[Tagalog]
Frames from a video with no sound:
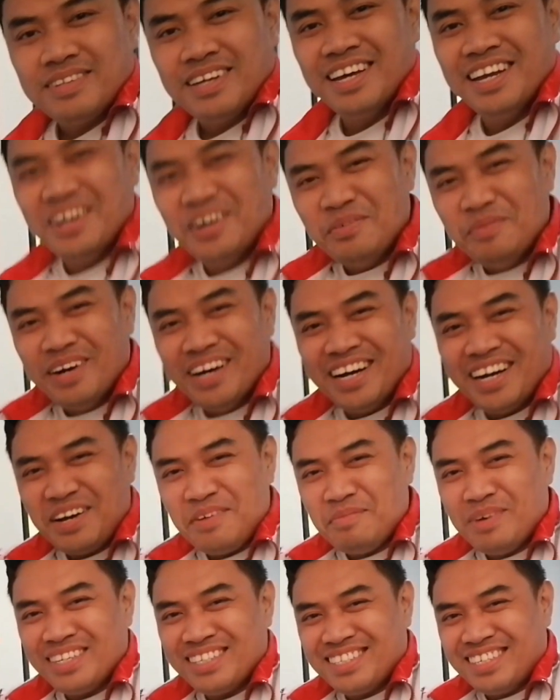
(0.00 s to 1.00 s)
Hello mga
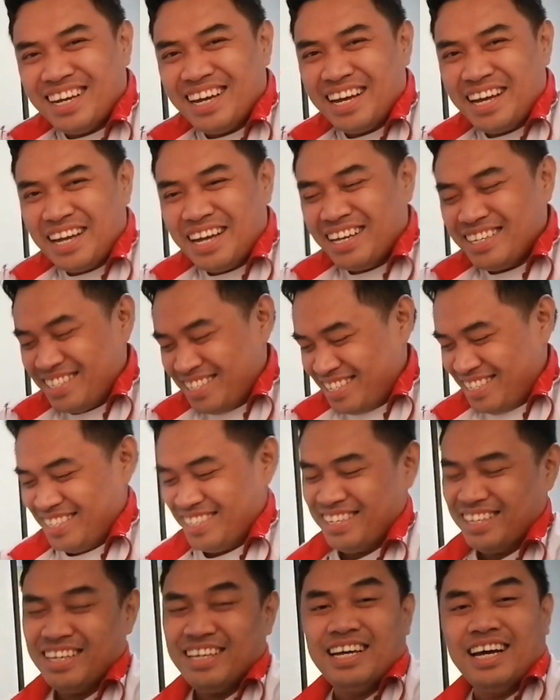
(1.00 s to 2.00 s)

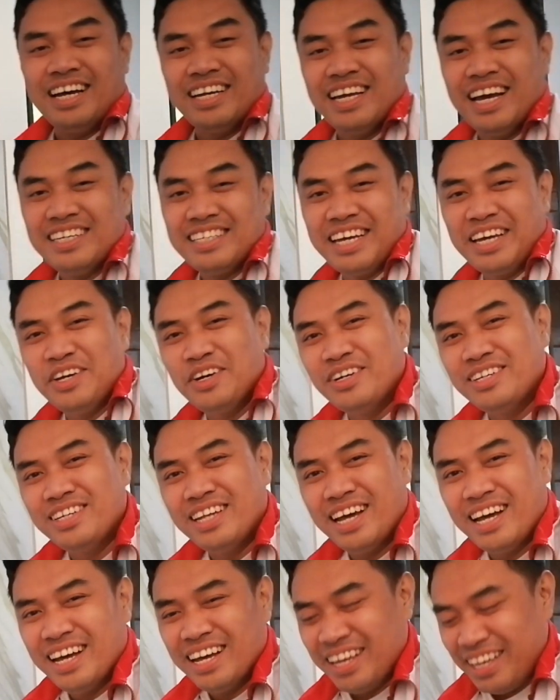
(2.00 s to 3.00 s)
kamatchas! Ayan, ngayon
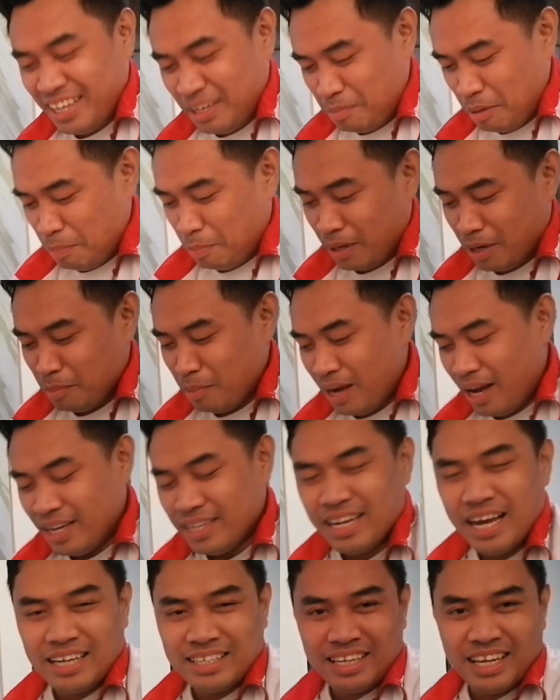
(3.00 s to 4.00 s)
ay
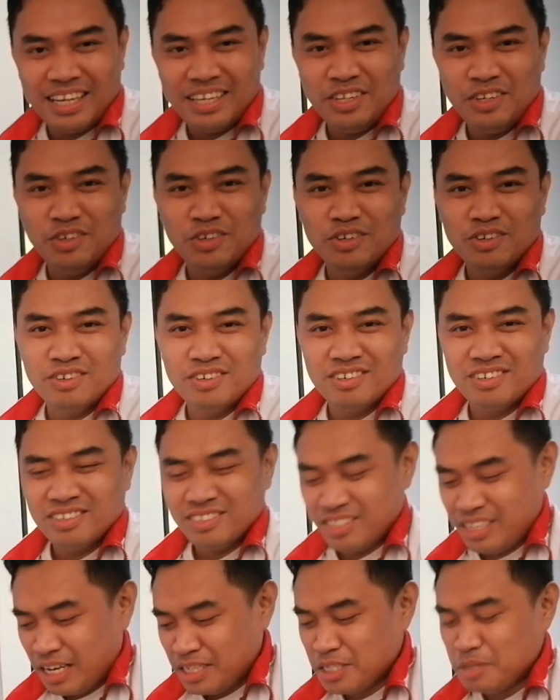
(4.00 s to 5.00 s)
pipirmahan natin yung
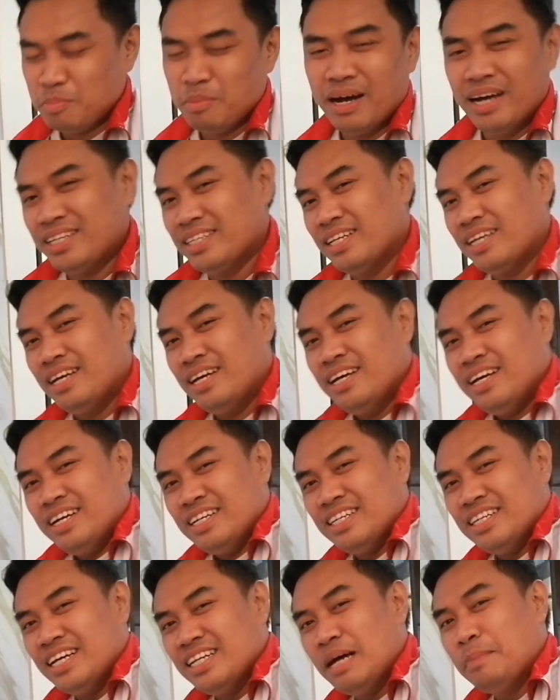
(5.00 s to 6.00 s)
chess mat
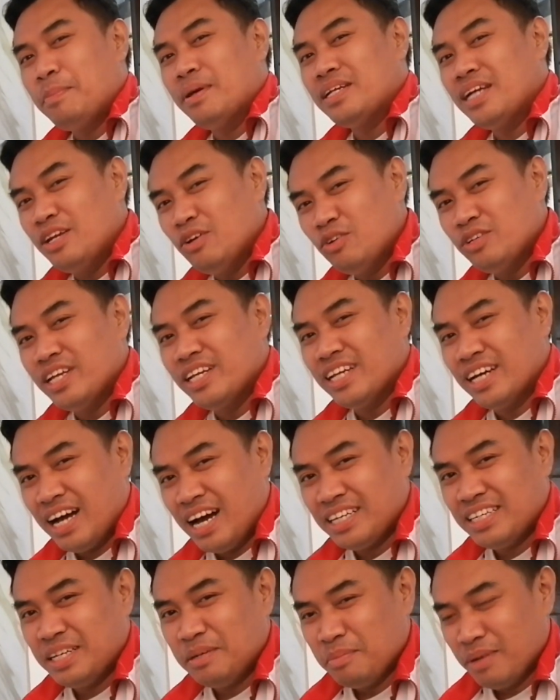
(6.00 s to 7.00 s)
na napanalunan ng
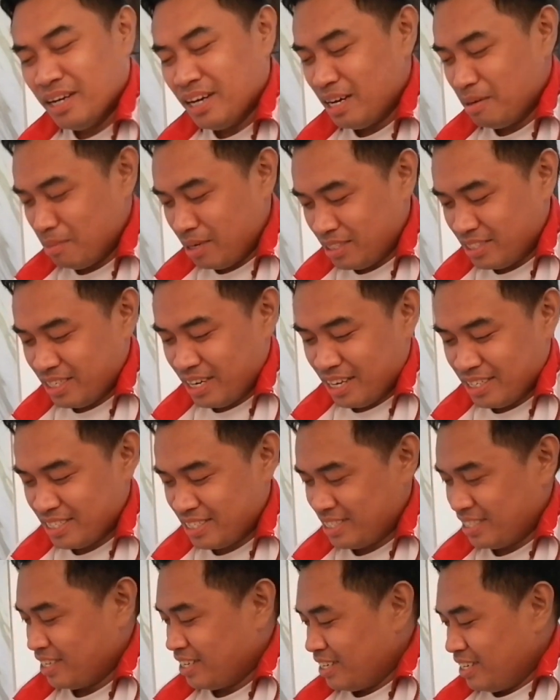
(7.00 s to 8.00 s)
ating mga
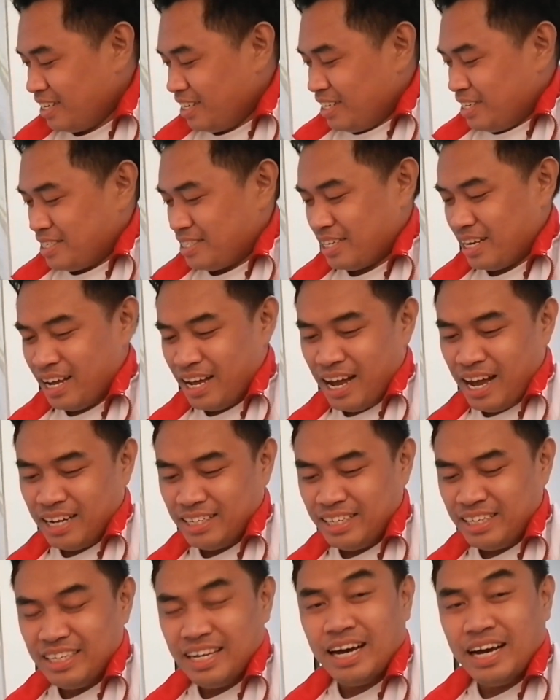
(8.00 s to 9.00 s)
kamatchas sa
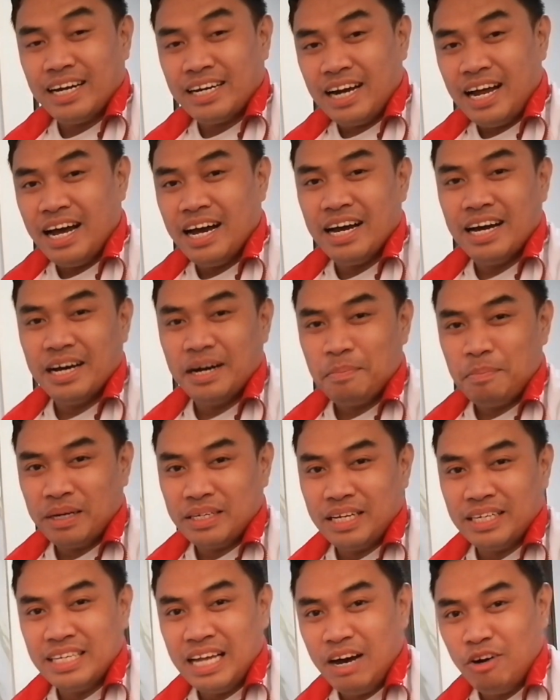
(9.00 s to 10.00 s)
ating nakaraang
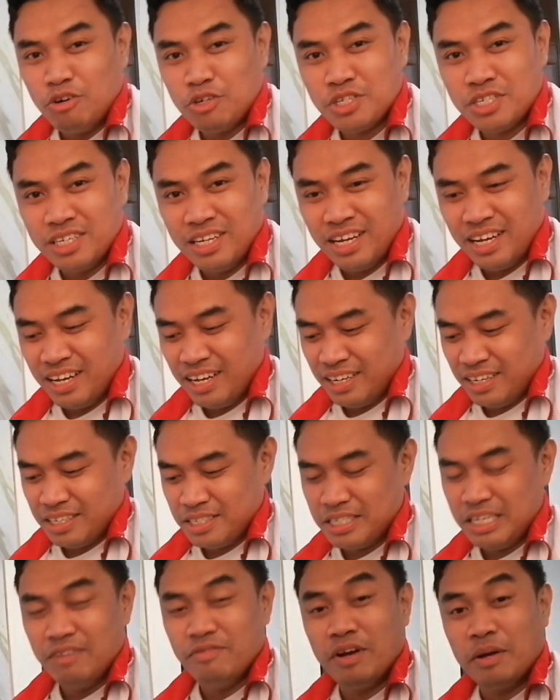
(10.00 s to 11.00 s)
pagdadaos ng
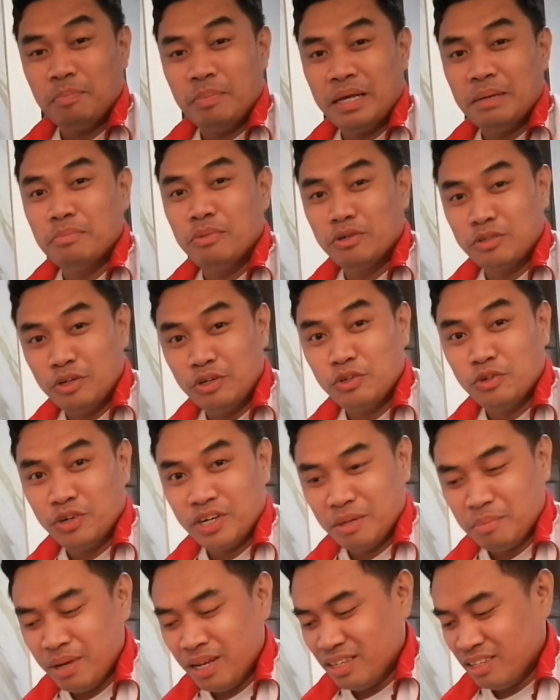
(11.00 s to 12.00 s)
Silver Play Button
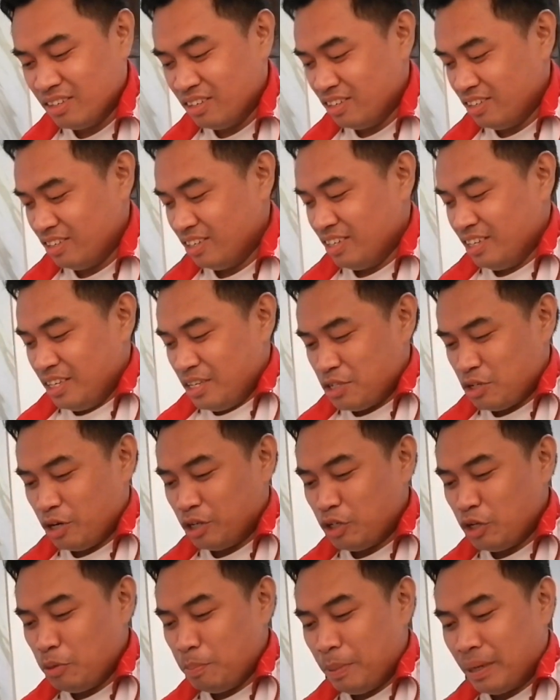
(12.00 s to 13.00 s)
Tournament, no? So,
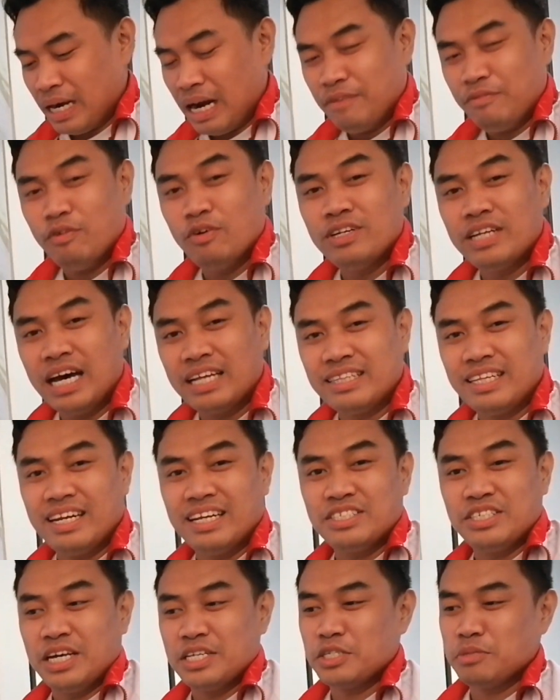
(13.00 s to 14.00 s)
ito yung paraffle
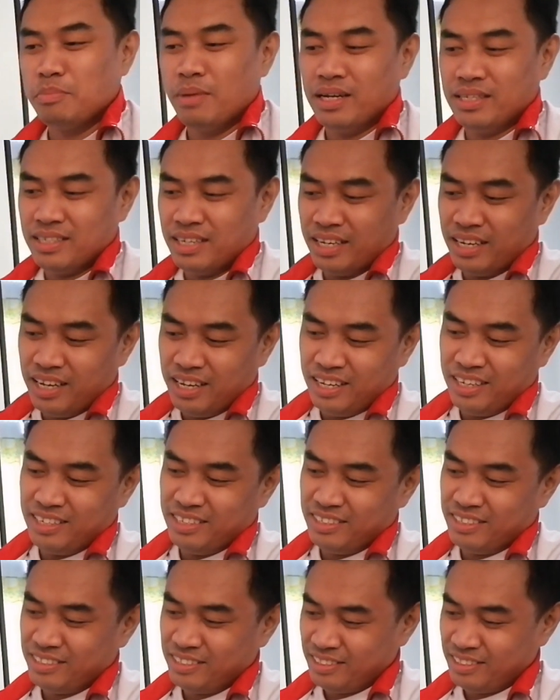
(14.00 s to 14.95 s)
natin na chess mat. Ayan.